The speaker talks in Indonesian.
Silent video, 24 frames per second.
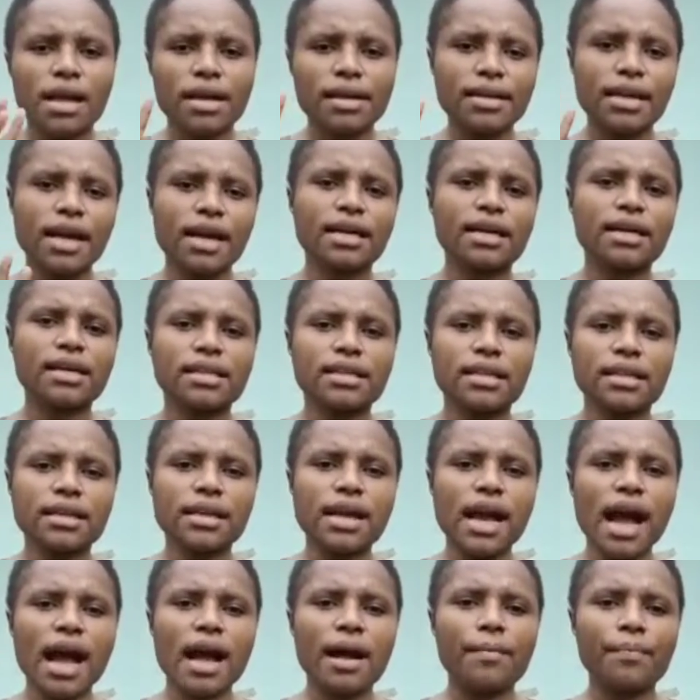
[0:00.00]
yang
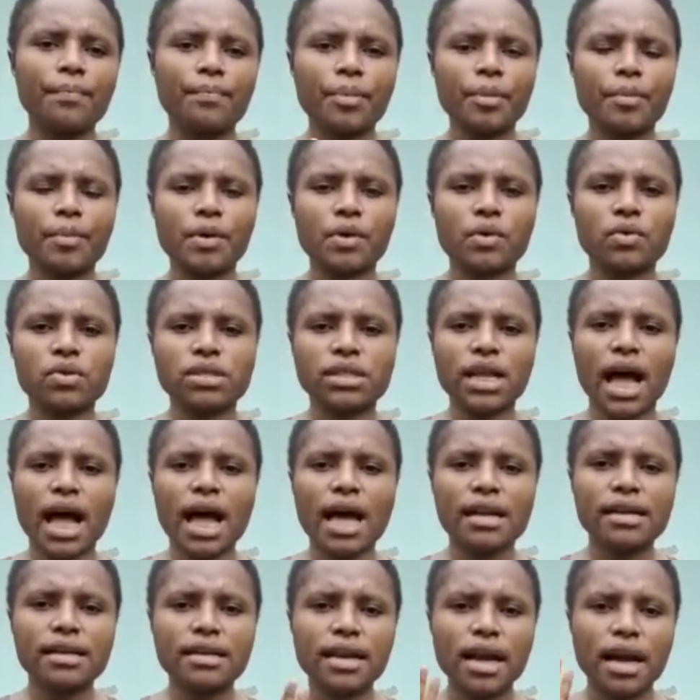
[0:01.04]
ketiga
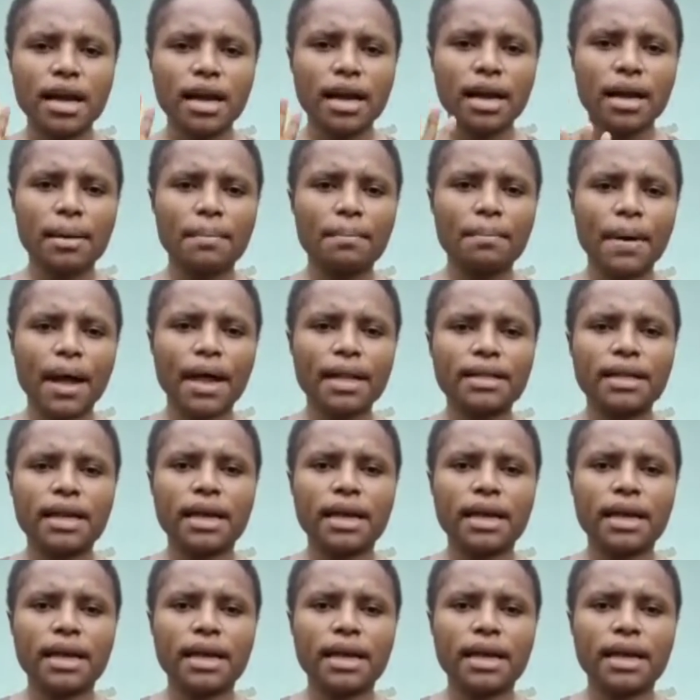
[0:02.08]
pemerkosaan, yang keempat